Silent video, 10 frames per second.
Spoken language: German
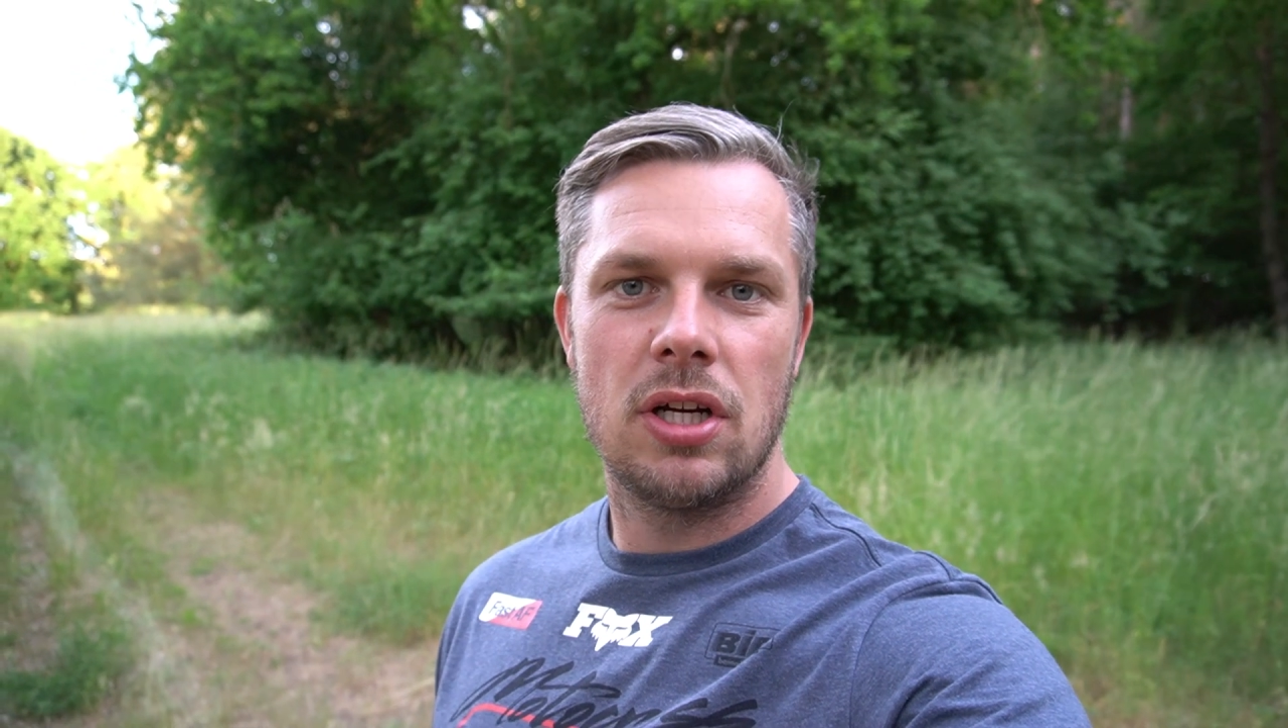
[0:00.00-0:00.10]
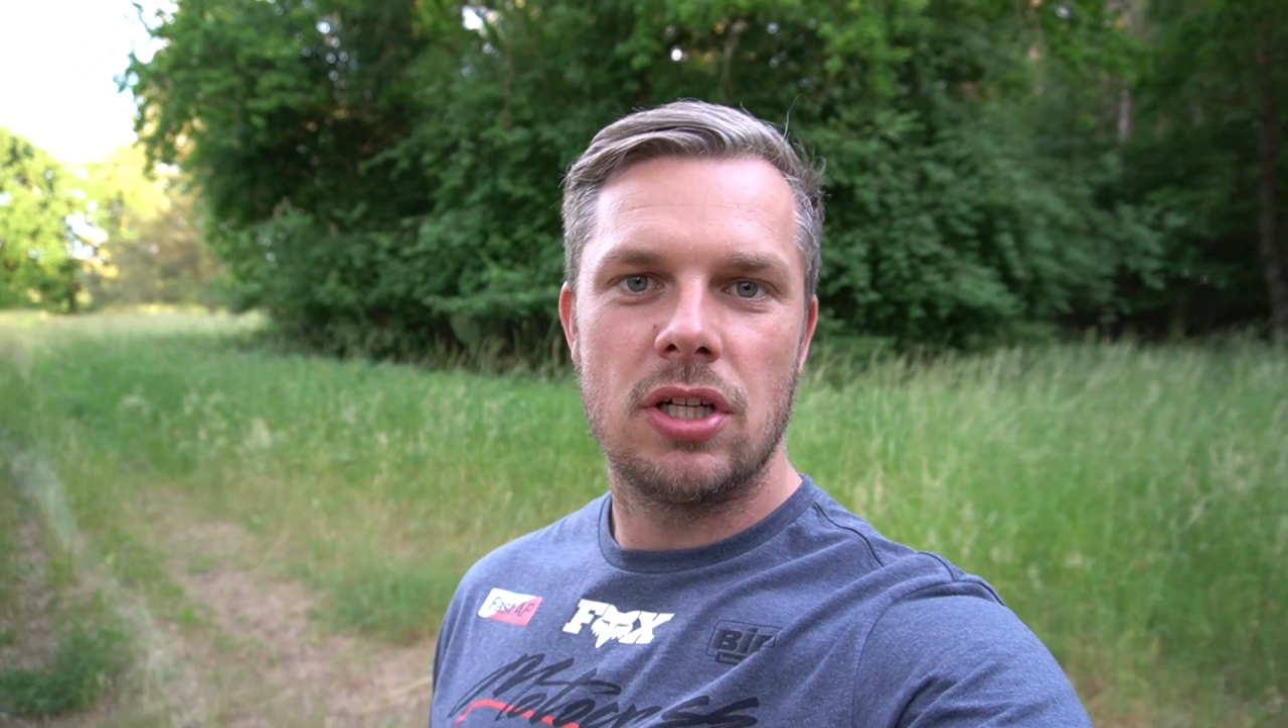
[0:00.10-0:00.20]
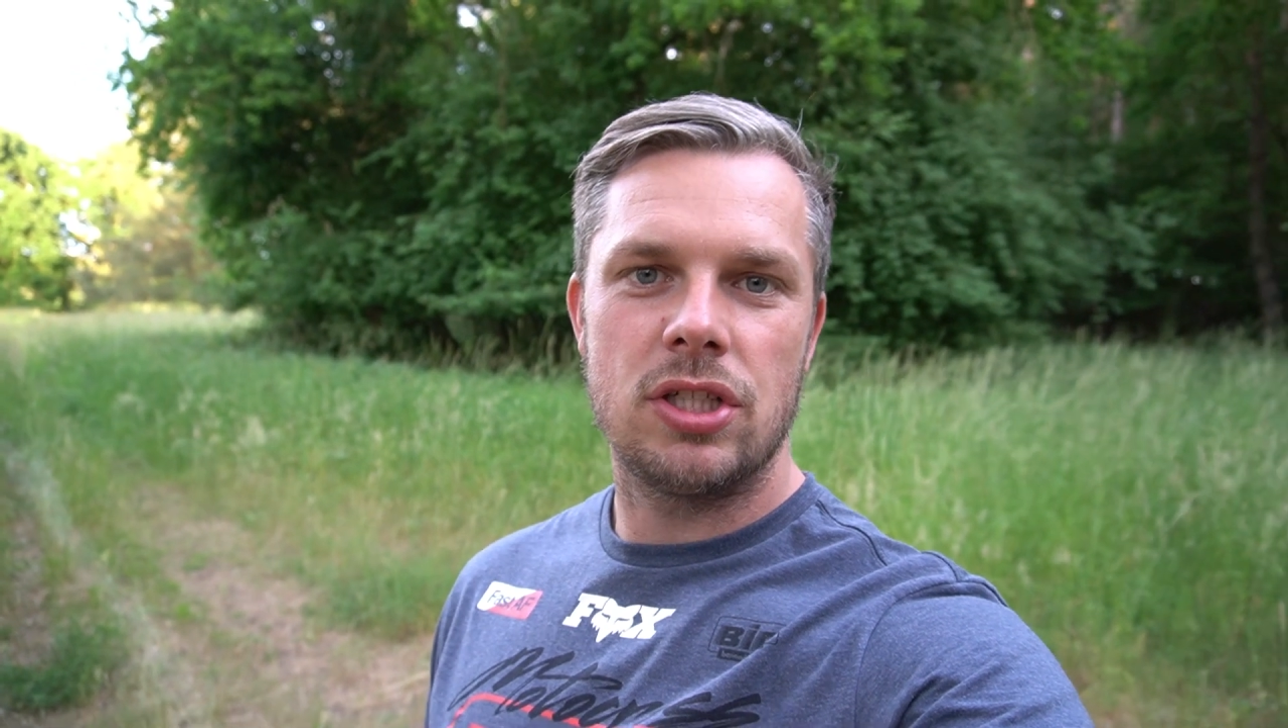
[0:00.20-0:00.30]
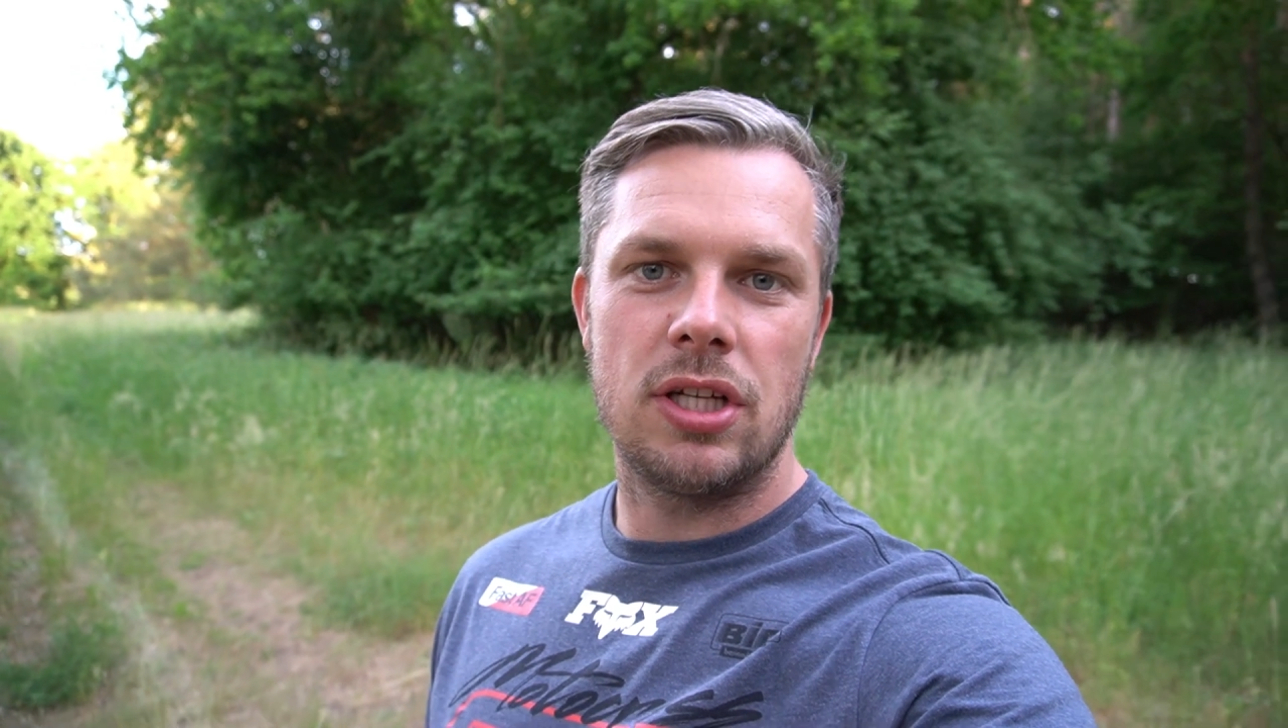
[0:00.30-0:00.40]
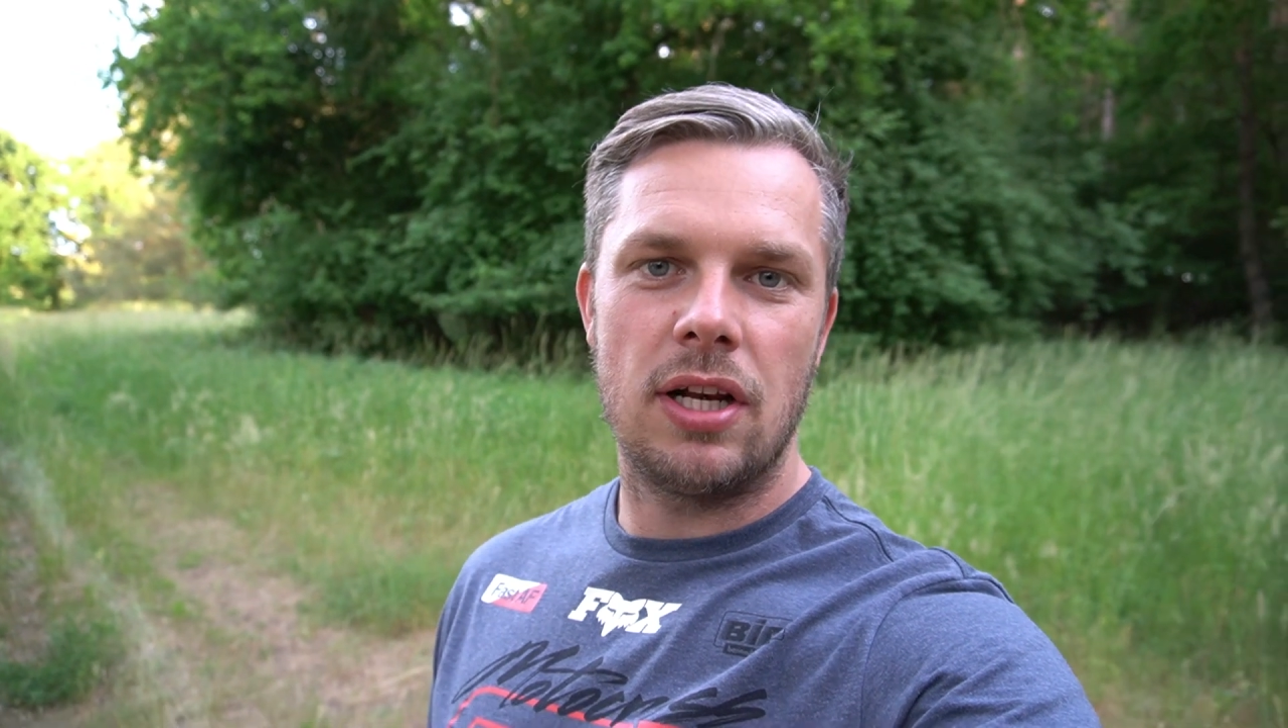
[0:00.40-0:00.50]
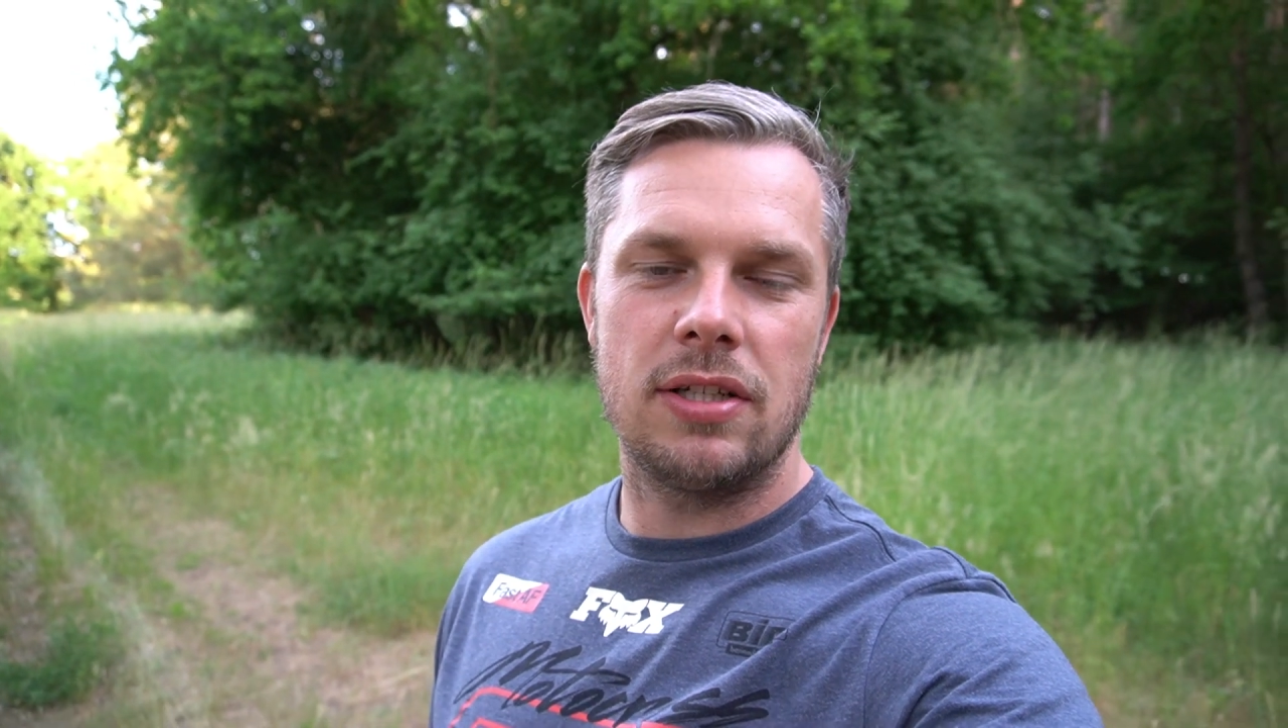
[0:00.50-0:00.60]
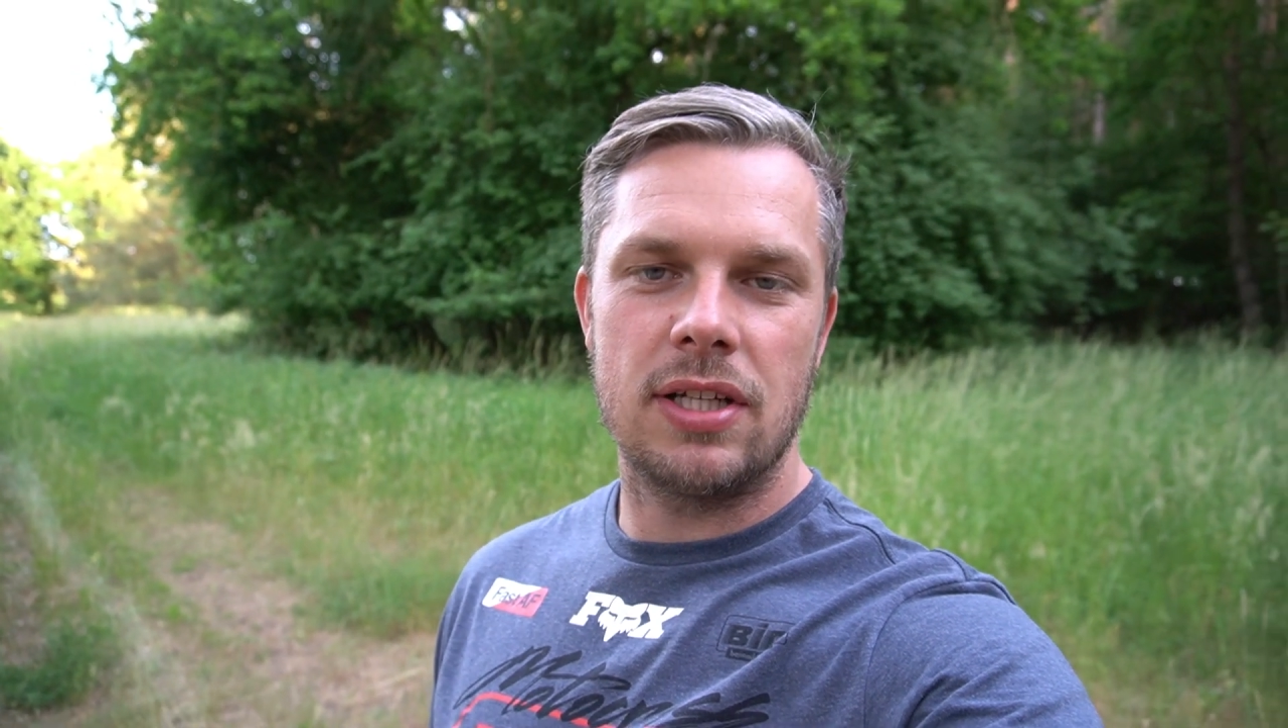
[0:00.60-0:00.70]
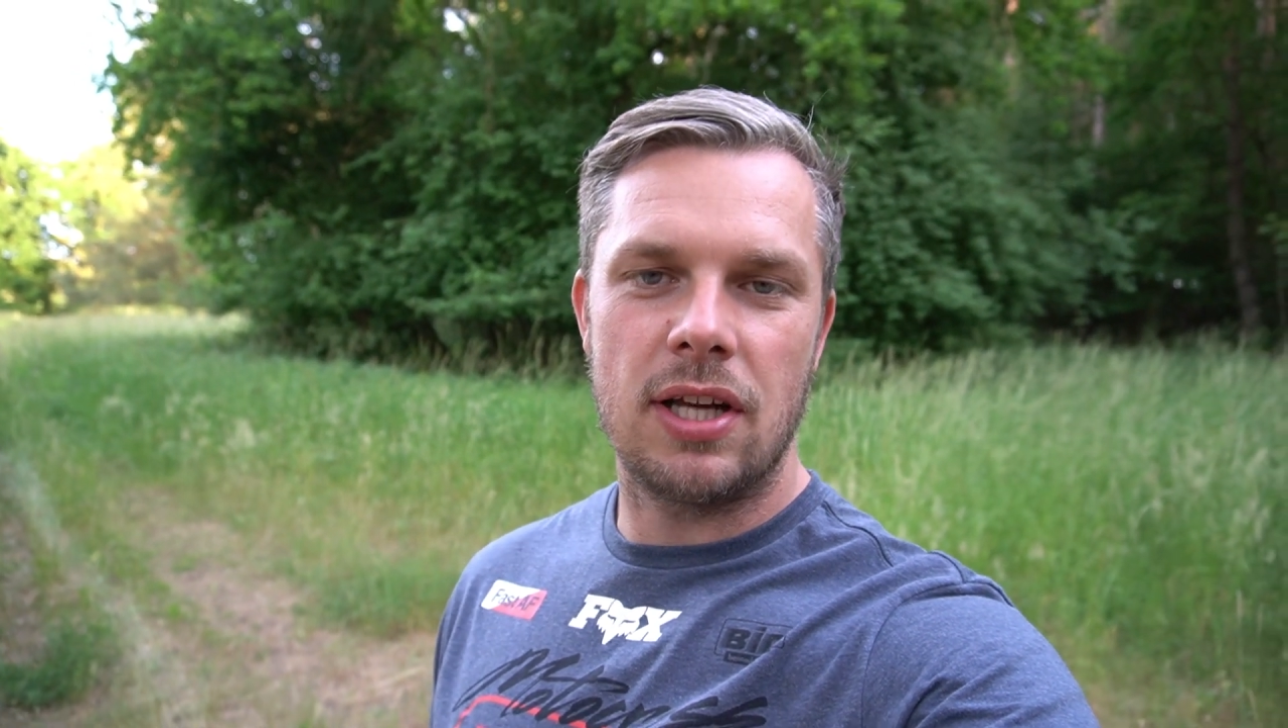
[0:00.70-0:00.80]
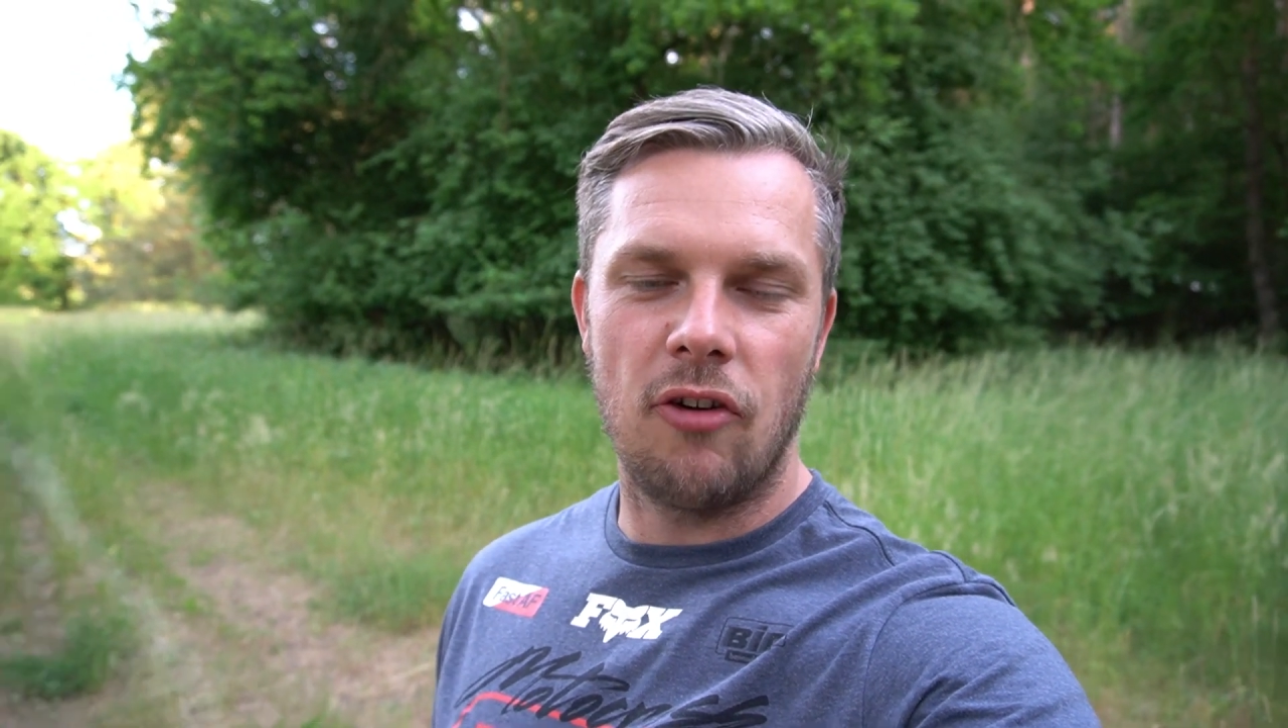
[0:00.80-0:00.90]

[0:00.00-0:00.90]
schnell sich